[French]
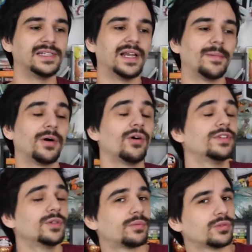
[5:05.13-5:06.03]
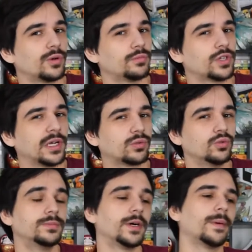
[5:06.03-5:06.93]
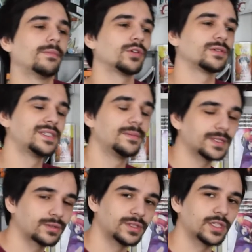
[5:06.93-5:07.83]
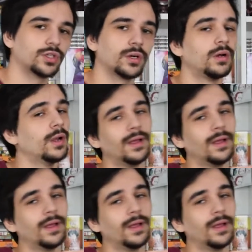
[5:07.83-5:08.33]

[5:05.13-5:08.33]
Il n'a pas envie non plus de reboucher le trou, mais en même temps, si, parce que c'est chiant.